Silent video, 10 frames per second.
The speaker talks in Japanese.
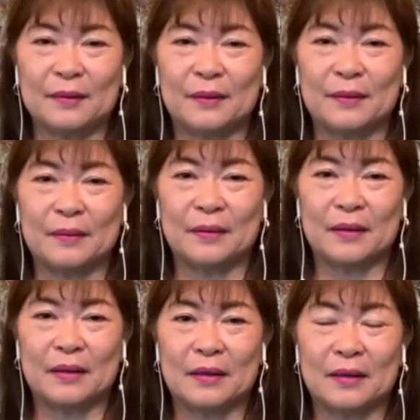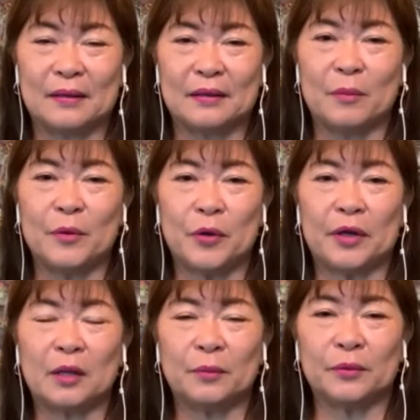うん波を
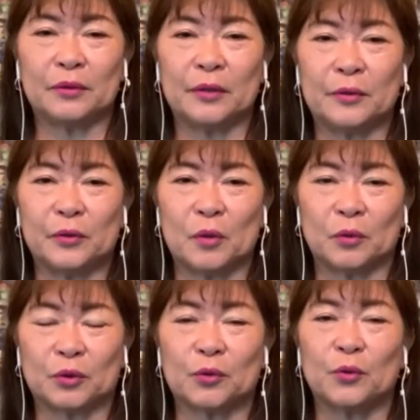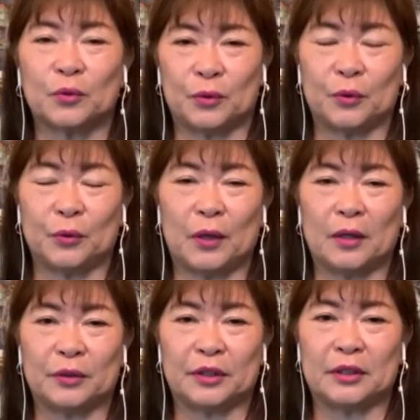選ぶっていうのもすごくあ
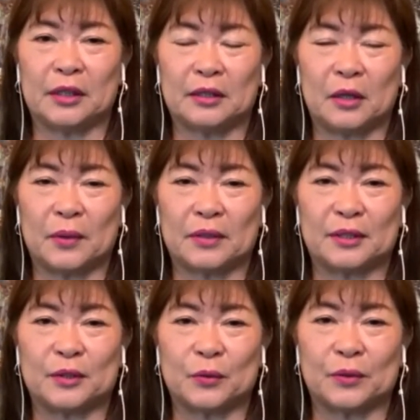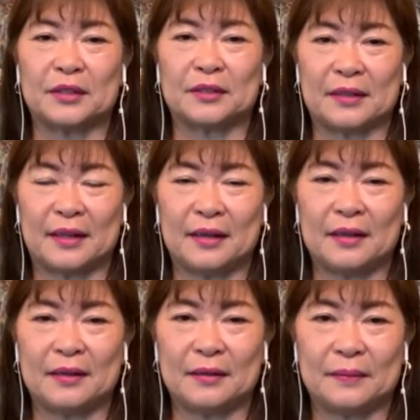の試合では必要です
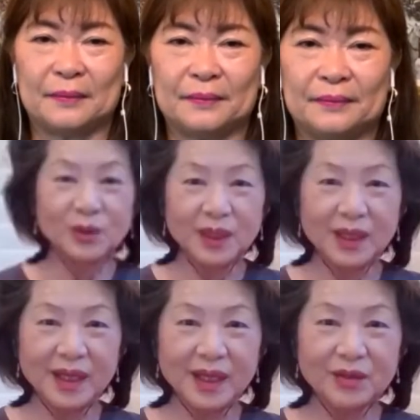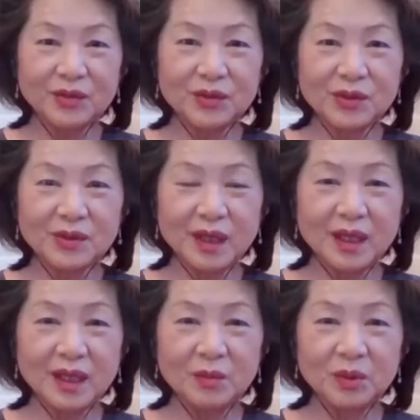ね。でしょうね。普通
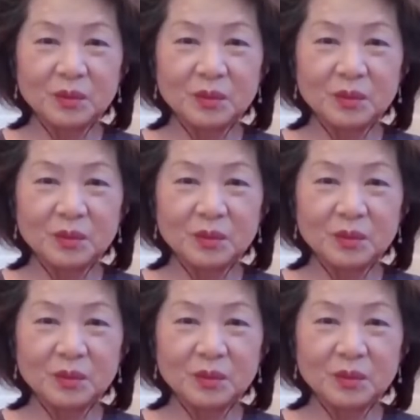平平凡